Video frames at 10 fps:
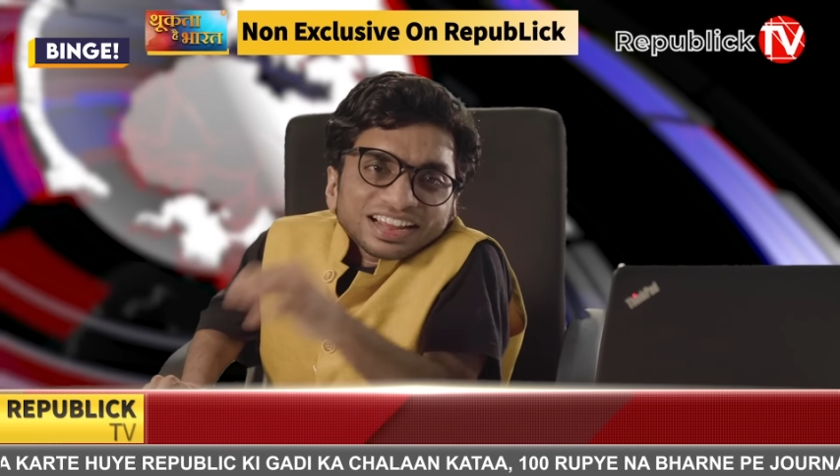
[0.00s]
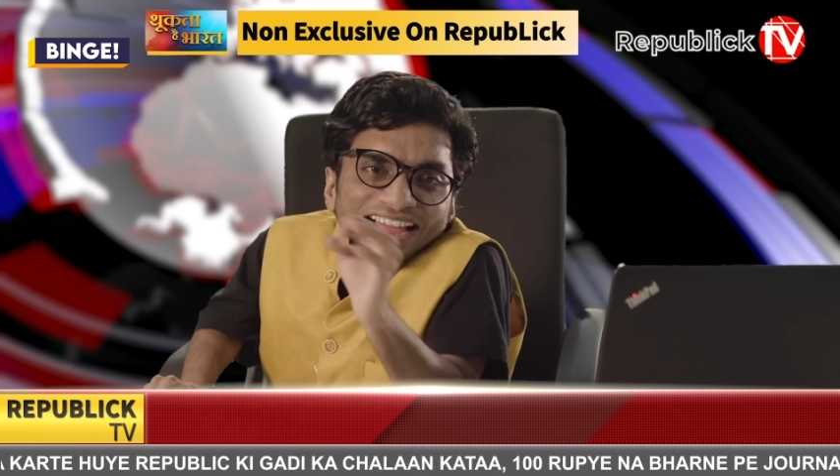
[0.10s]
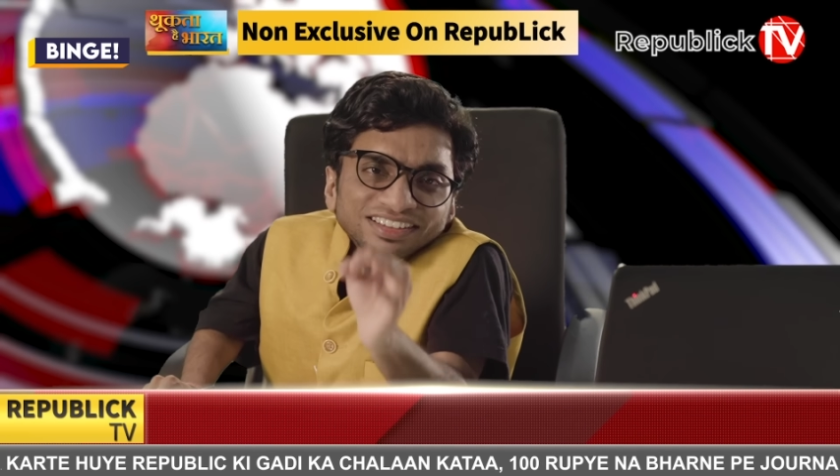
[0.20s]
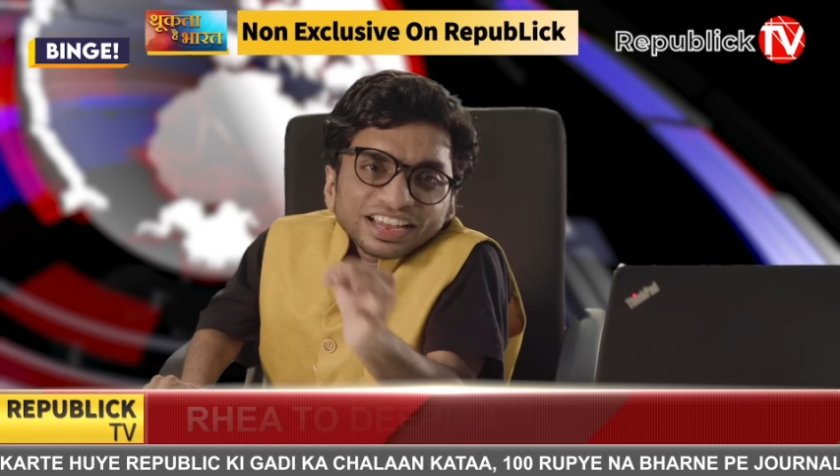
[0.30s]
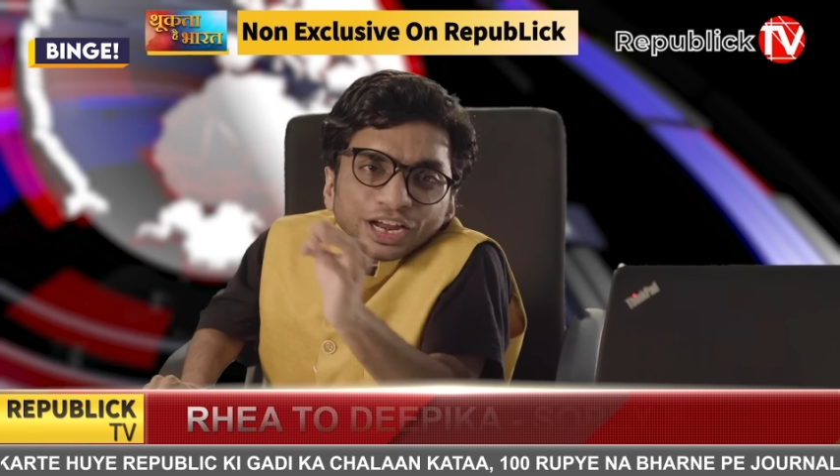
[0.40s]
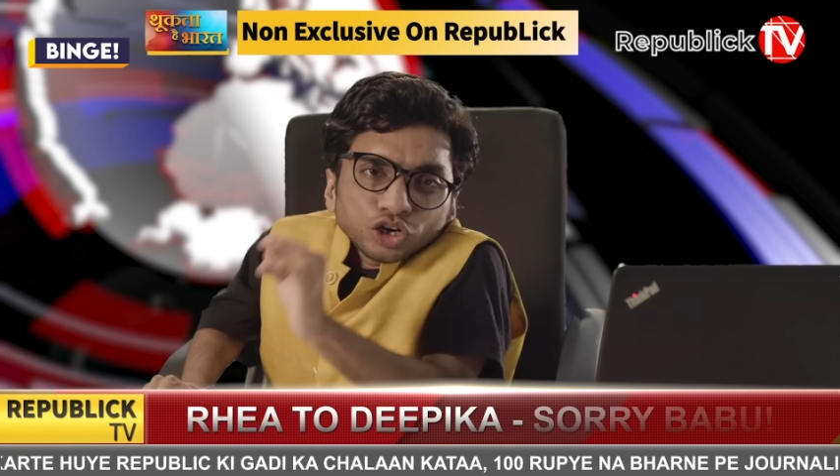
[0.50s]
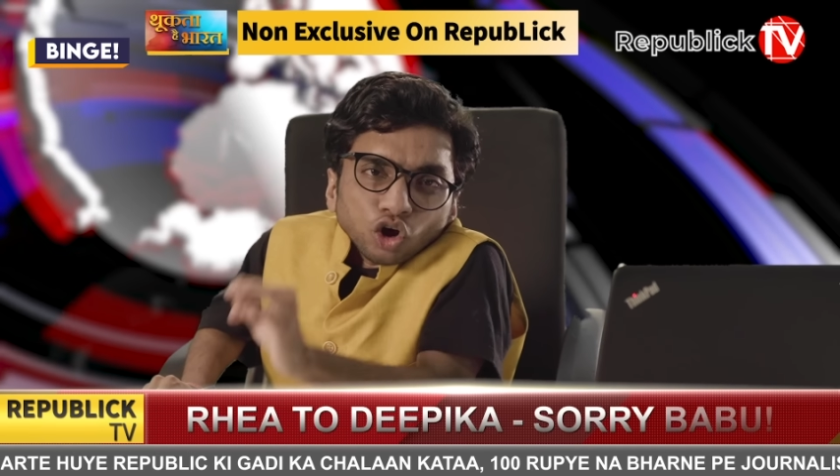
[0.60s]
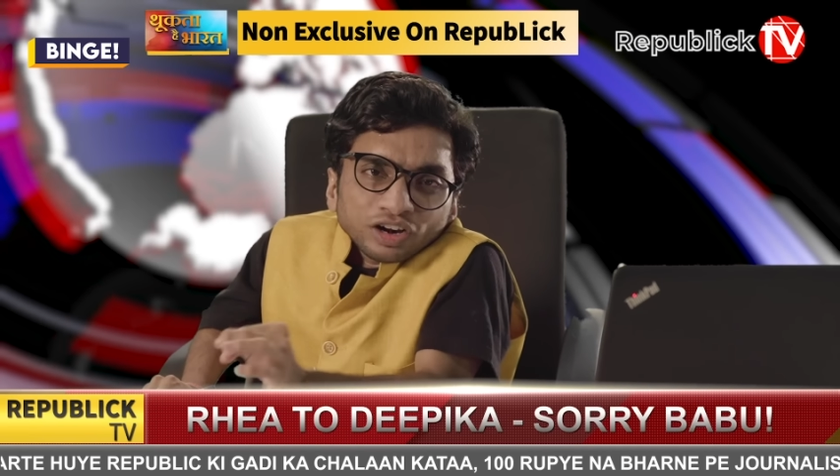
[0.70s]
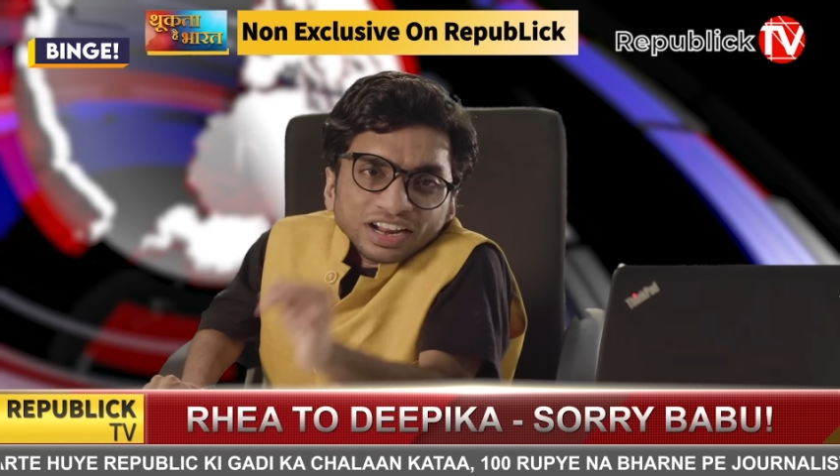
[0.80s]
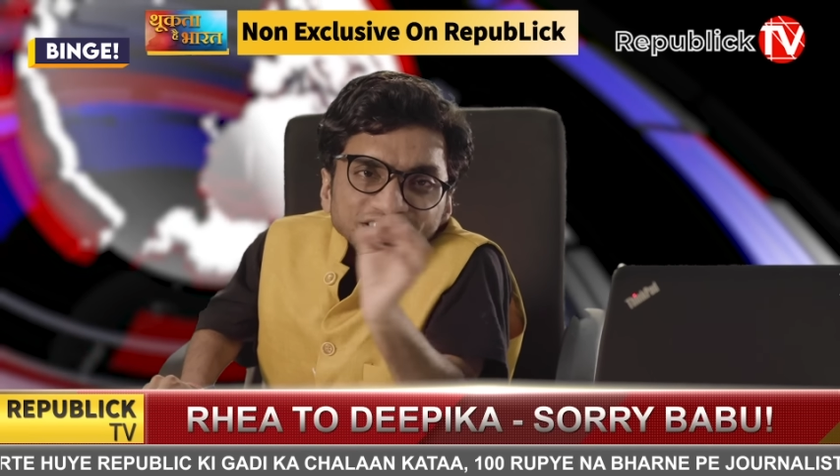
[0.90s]
राइजिंग
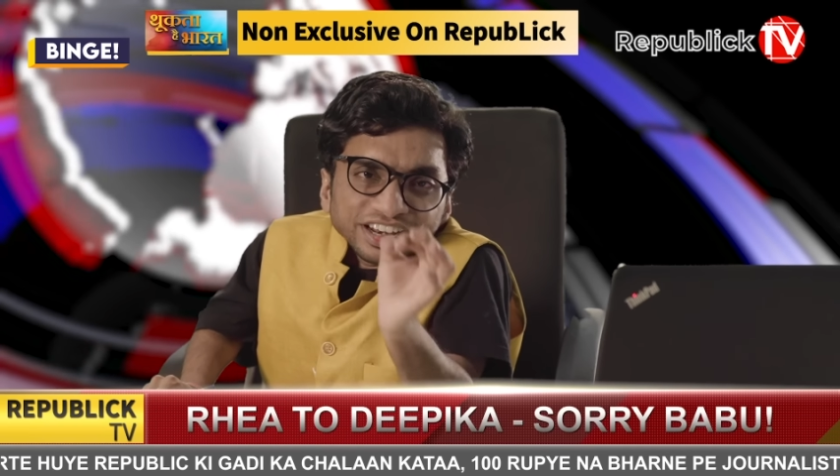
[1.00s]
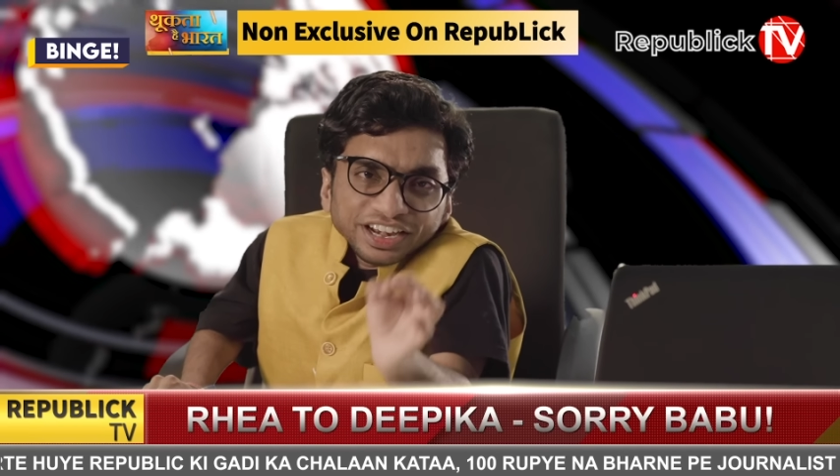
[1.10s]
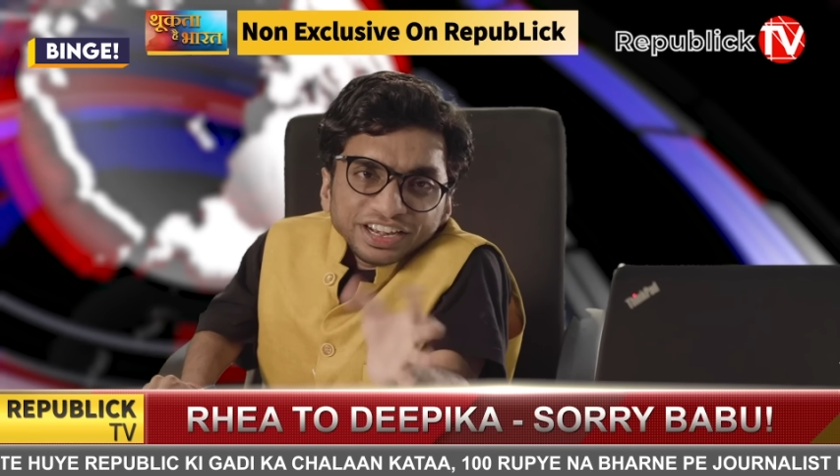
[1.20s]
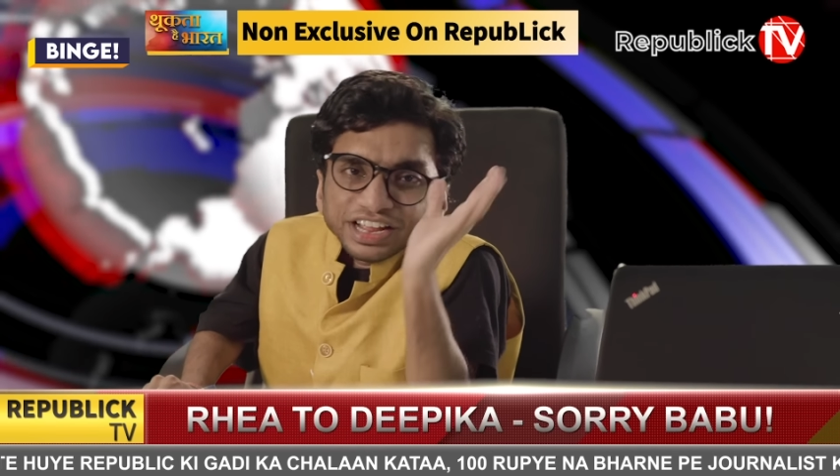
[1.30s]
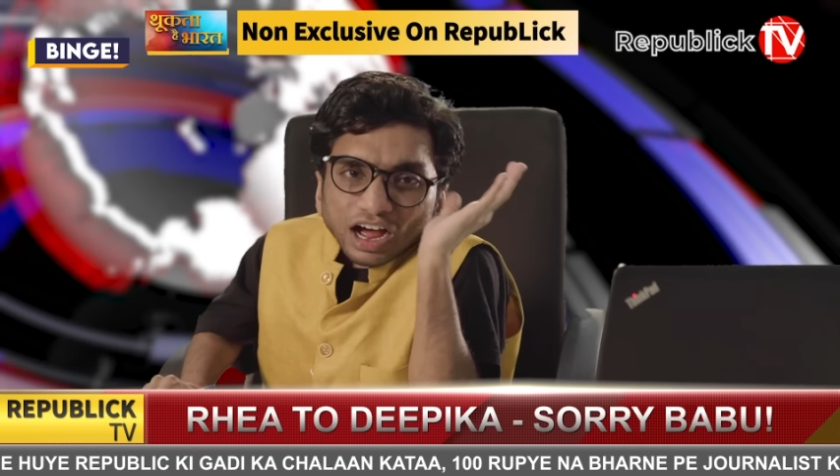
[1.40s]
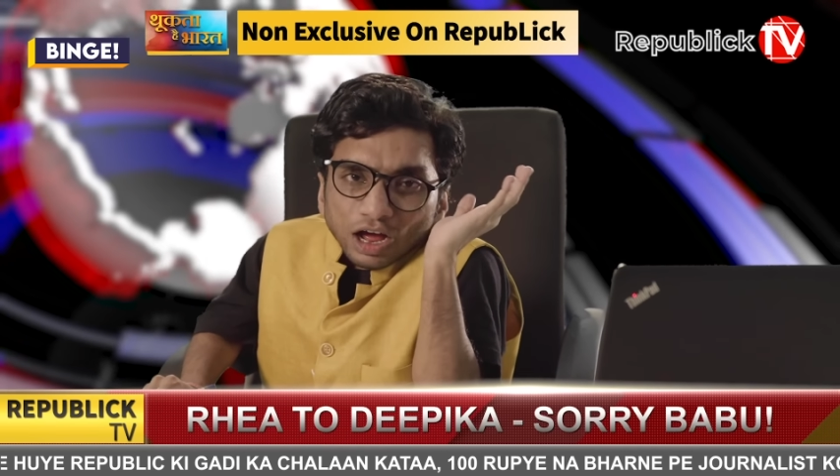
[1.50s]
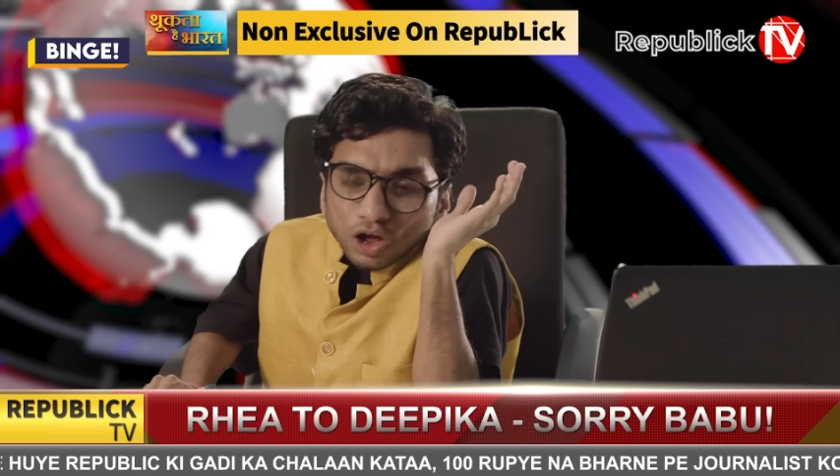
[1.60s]
इंटॉलरेंस इन इंडिया